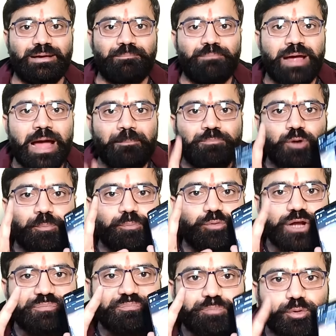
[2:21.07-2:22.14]
मैं आपको
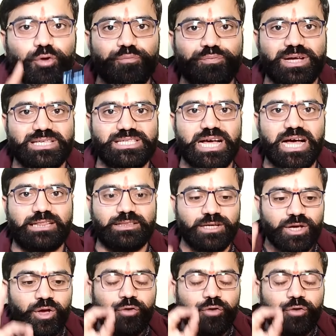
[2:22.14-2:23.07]
पूरे प्रूफ के साथ